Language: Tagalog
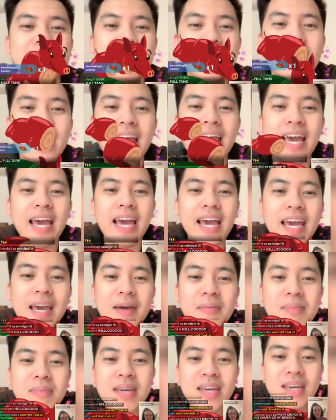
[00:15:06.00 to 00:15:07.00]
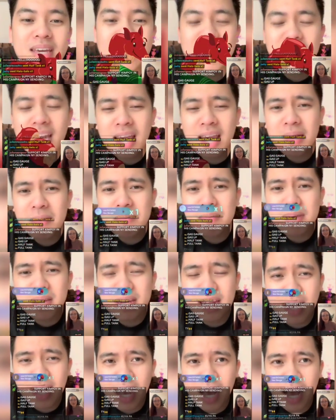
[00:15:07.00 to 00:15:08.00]
Emmy, Emmy,
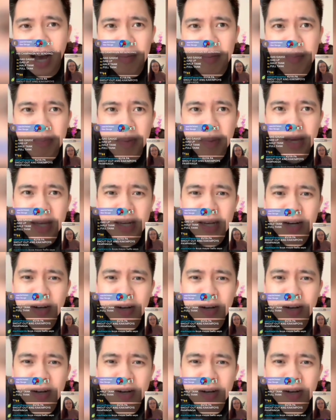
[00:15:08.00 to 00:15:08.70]
nagka-campaign ako.